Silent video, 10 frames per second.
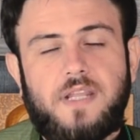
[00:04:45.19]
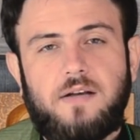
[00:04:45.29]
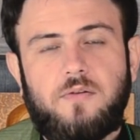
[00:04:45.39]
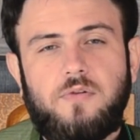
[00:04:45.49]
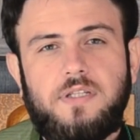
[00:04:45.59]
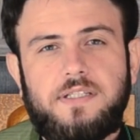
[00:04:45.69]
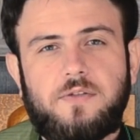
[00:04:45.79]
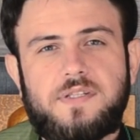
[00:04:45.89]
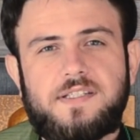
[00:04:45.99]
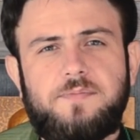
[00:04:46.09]
acolher
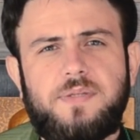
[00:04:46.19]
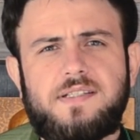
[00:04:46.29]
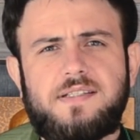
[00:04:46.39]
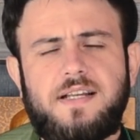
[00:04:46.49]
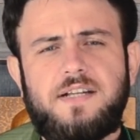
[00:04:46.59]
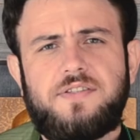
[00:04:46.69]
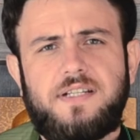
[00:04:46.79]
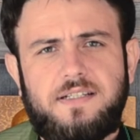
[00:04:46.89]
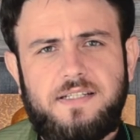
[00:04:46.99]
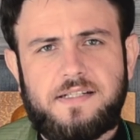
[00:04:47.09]
com a simplicidade da
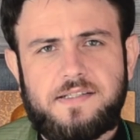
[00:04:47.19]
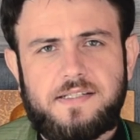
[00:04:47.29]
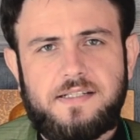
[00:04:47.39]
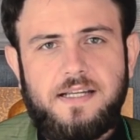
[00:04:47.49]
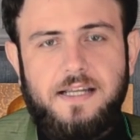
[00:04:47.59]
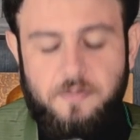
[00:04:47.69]
criança.